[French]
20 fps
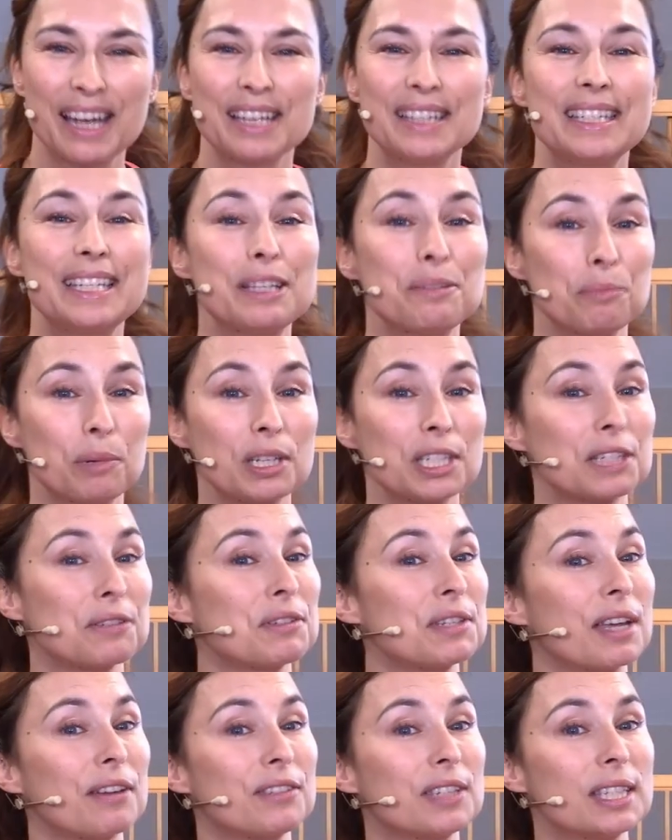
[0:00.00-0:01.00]
Dites-moi si
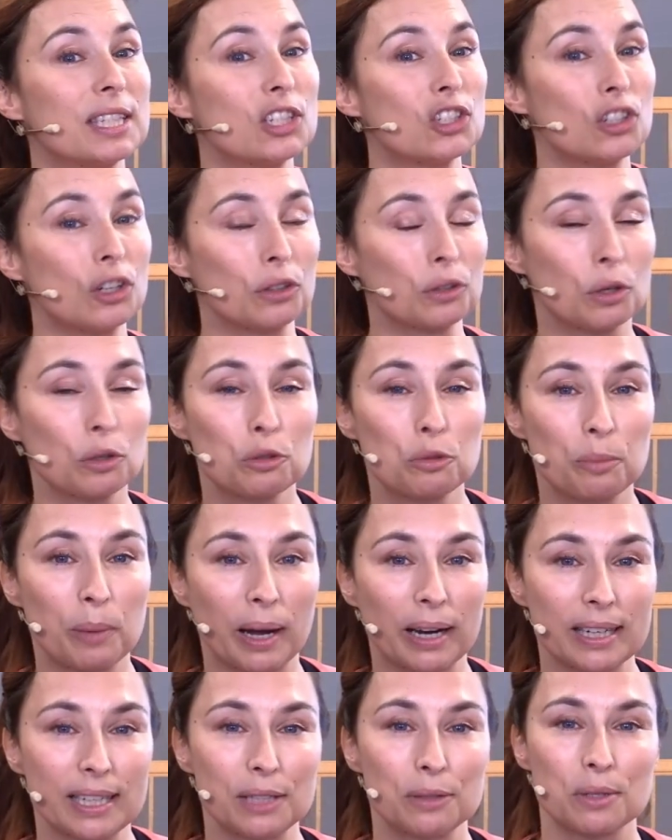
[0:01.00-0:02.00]
vous aviez déjà entendu
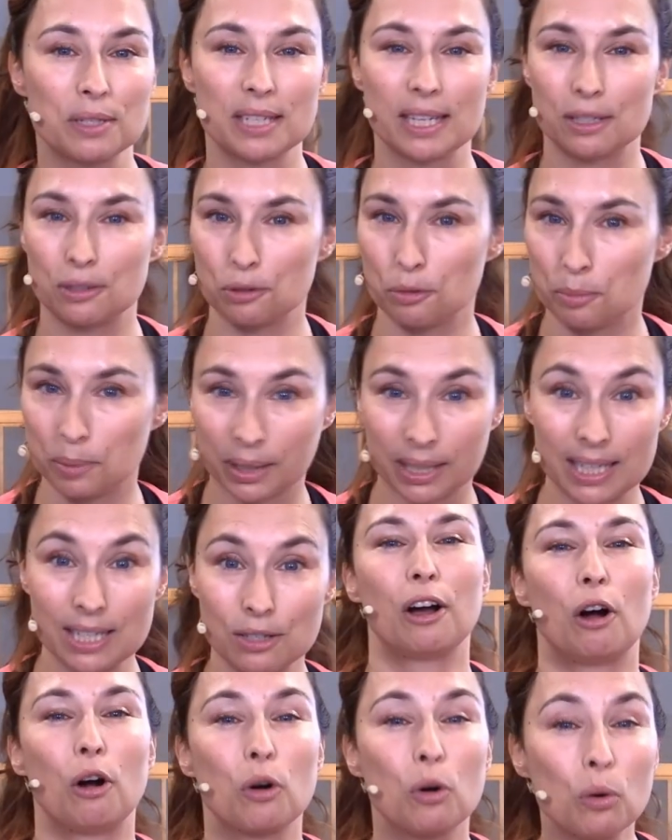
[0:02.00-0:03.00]
parler de cette prise
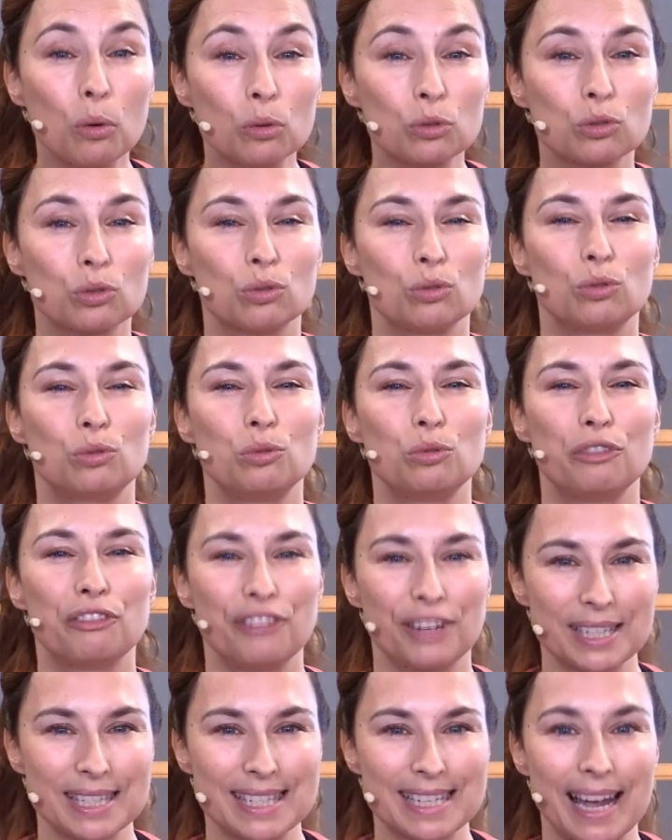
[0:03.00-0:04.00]
en compte du
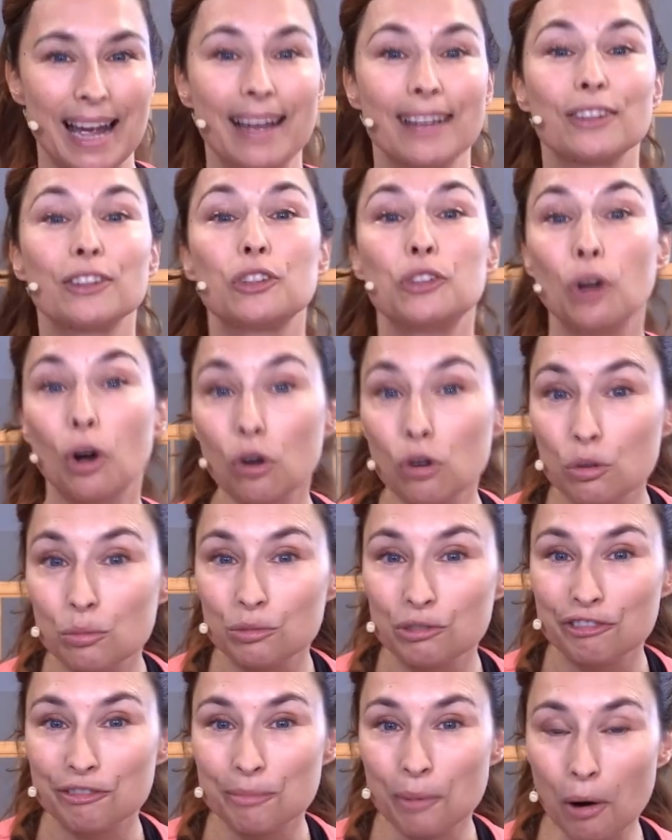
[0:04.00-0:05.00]
fascia dans le
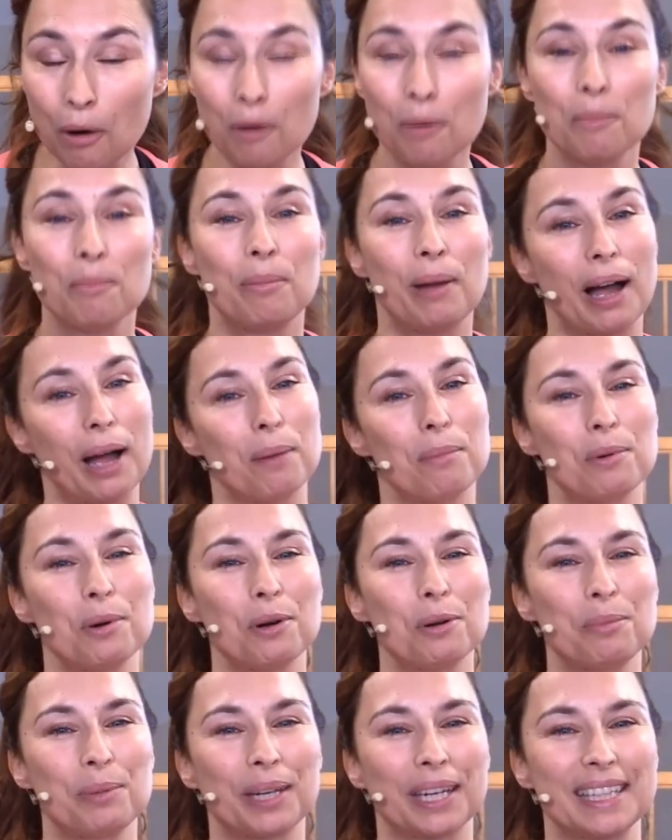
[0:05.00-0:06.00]
mouvement par rapport
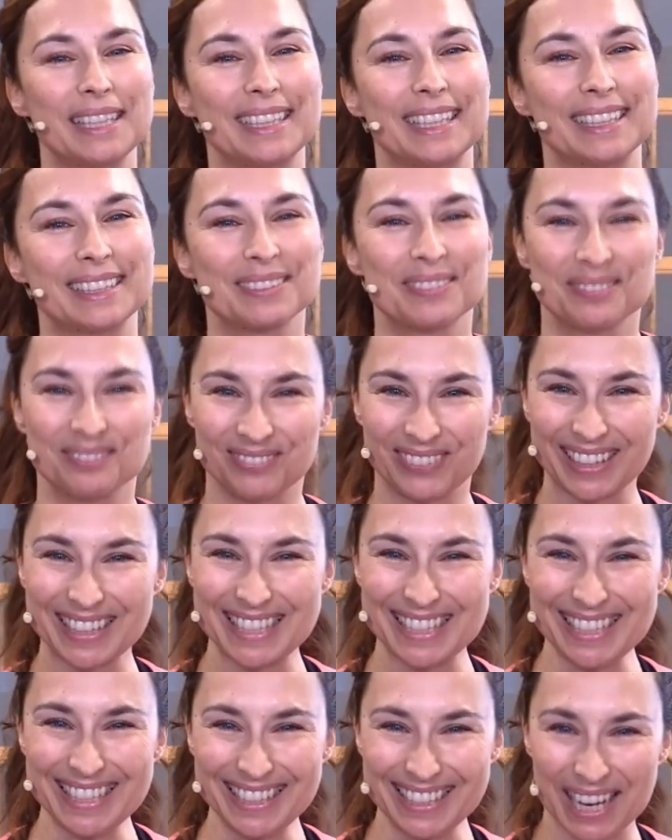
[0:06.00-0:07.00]
au périnée.
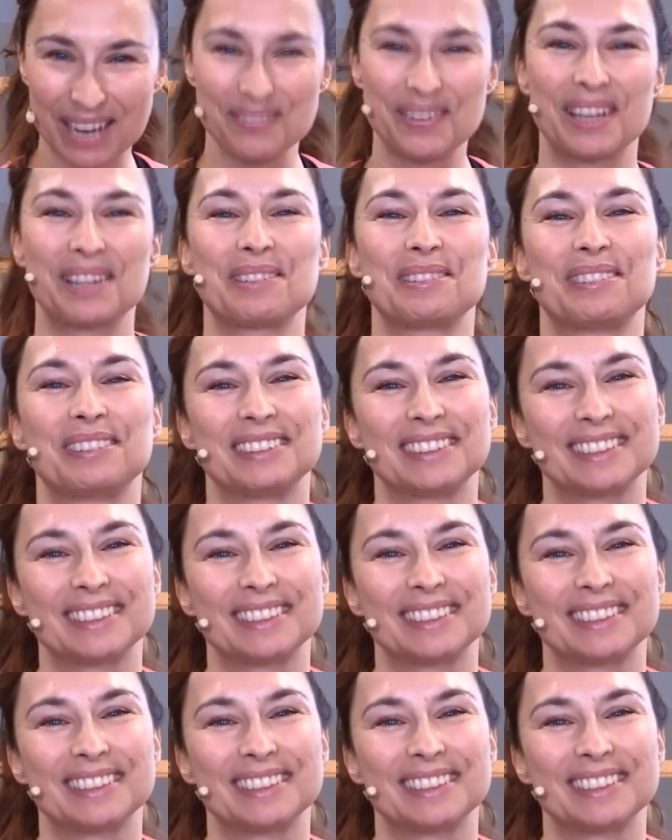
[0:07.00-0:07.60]
Merci, à bientôt.